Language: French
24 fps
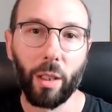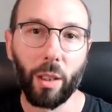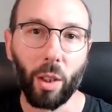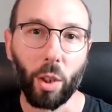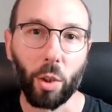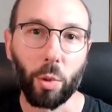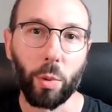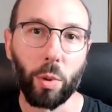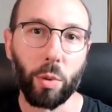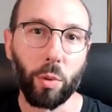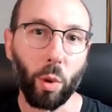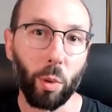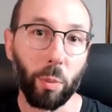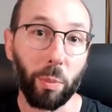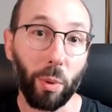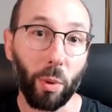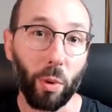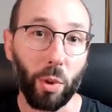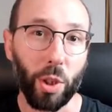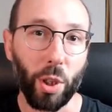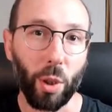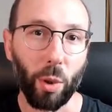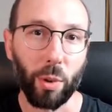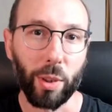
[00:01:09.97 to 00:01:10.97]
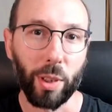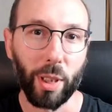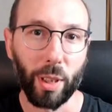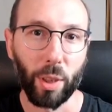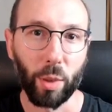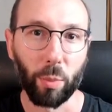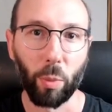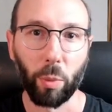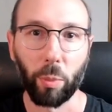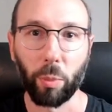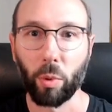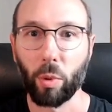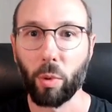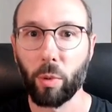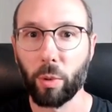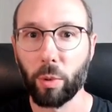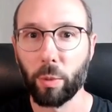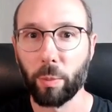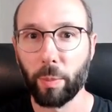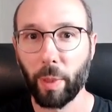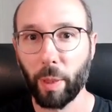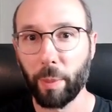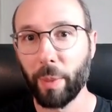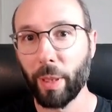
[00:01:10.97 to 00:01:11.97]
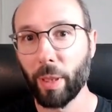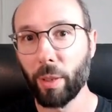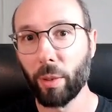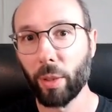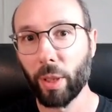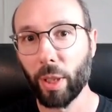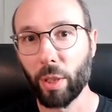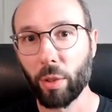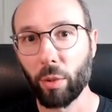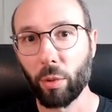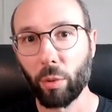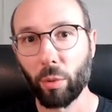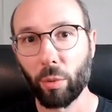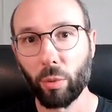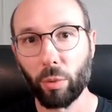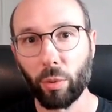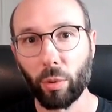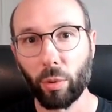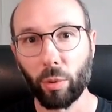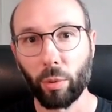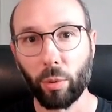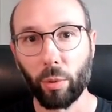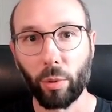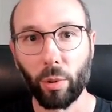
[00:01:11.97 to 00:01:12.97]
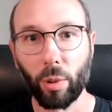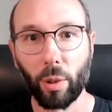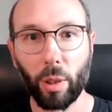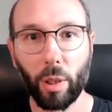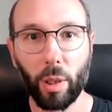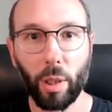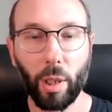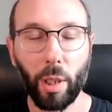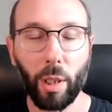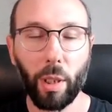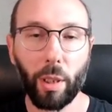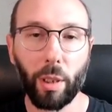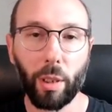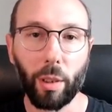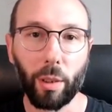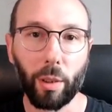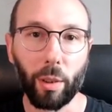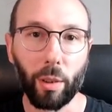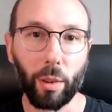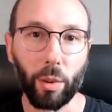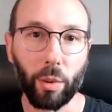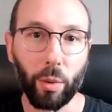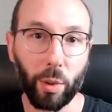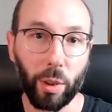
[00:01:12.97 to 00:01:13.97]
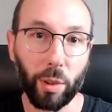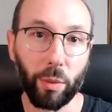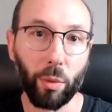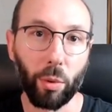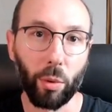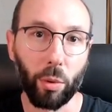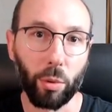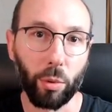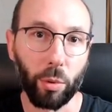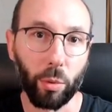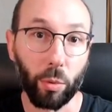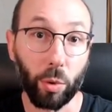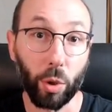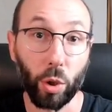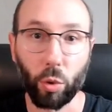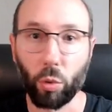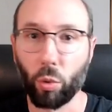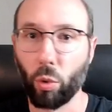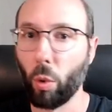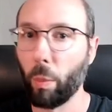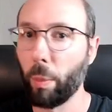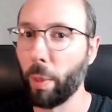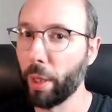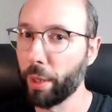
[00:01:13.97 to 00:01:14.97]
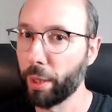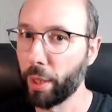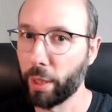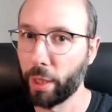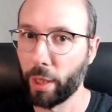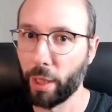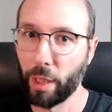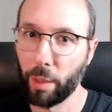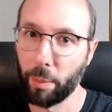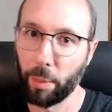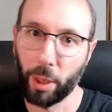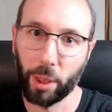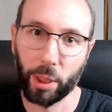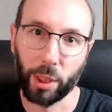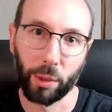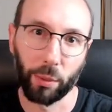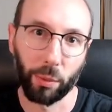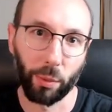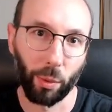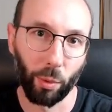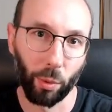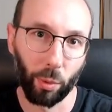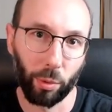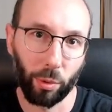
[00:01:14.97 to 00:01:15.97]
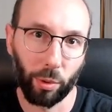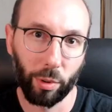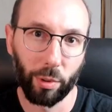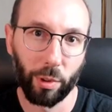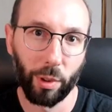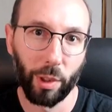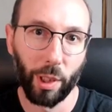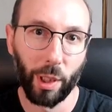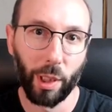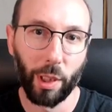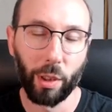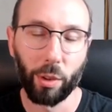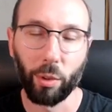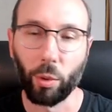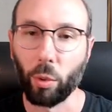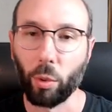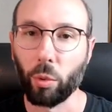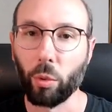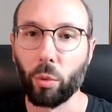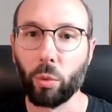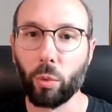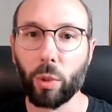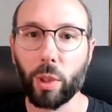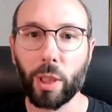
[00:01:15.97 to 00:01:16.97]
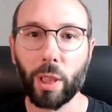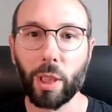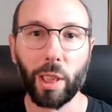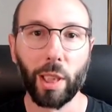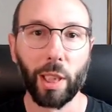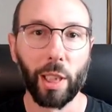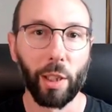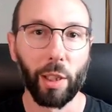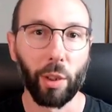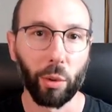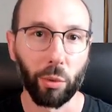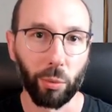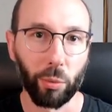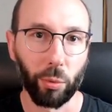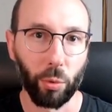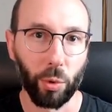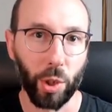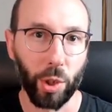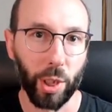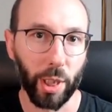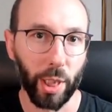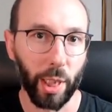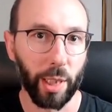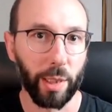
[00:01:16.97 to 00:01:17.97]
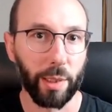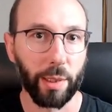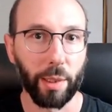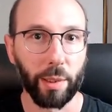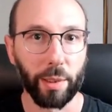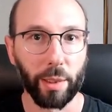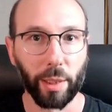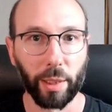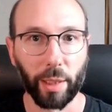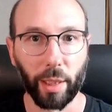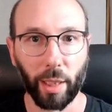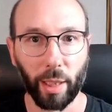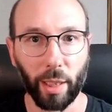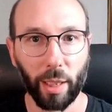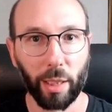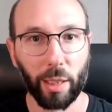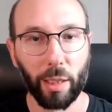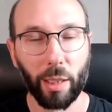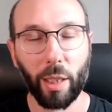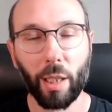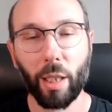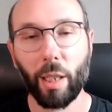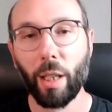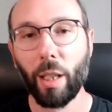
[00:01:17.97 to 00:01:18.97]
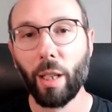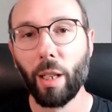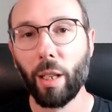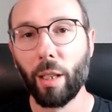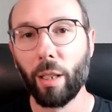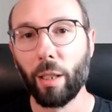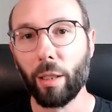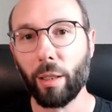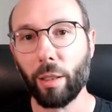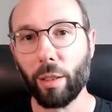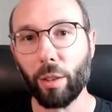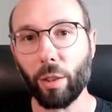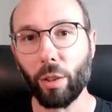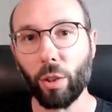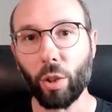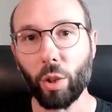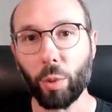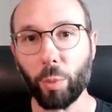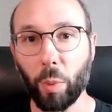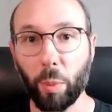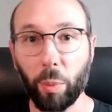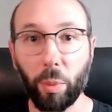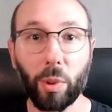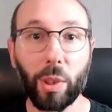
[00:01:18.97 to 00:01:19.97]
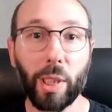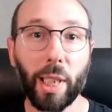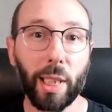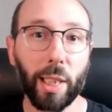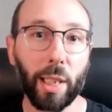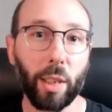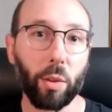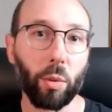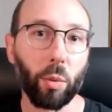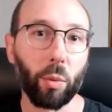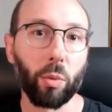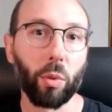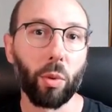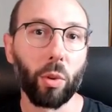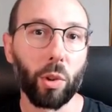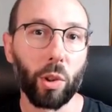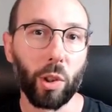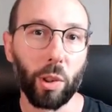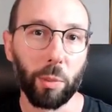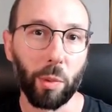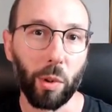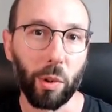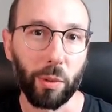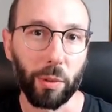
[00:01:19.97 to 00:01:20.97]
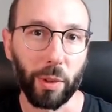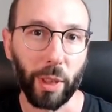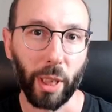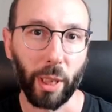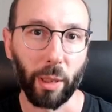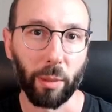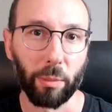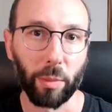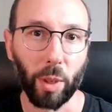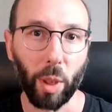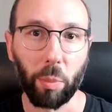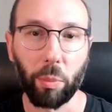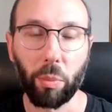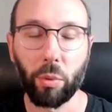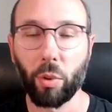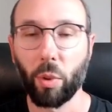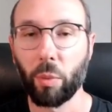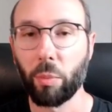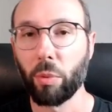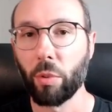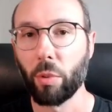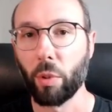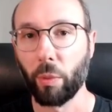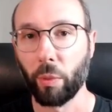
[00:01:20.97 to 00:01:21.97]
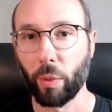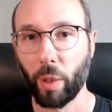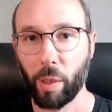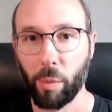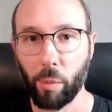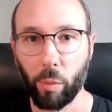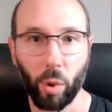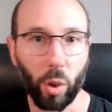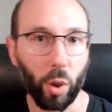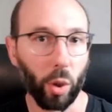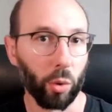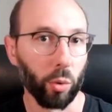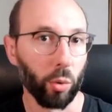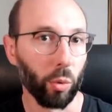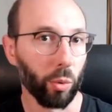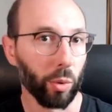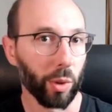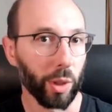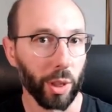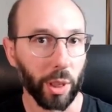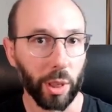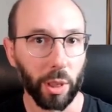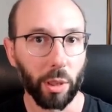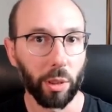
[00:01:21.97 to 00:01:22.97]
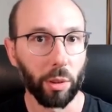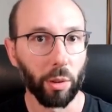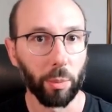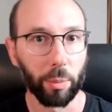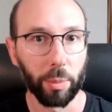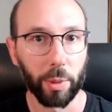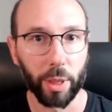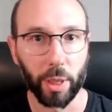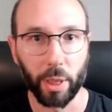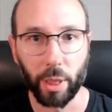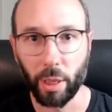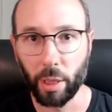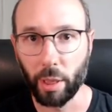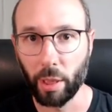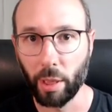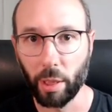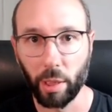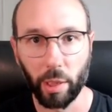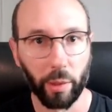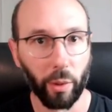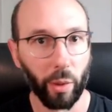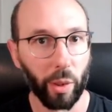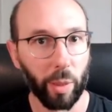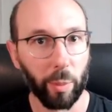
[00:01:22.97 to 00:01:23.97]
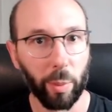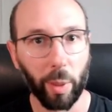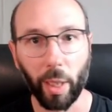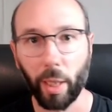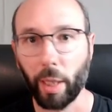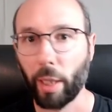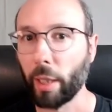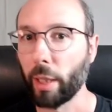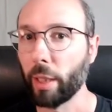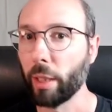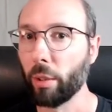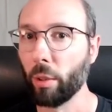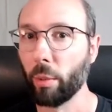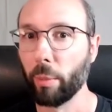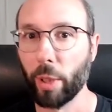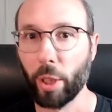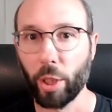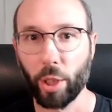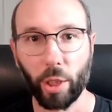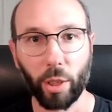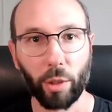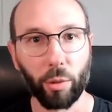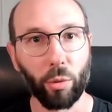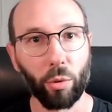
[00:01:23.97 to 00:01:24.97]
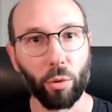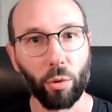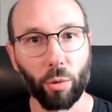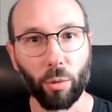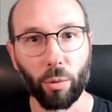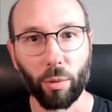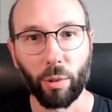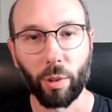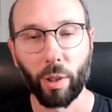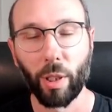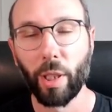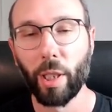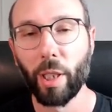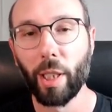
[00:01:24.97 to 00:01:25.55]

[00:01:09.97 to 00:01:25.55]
Ensuite, sur le projet recette, je me pose pas mal de questions sur euh, son évolution. J'ai toujours pas attaqué la partie front, donc tout ce qui est en vue JS etc. je me pose la question de comment le faire. Il y a de plus en plus de frameworks, d'outils, de petits, de librairies, de machins, de choses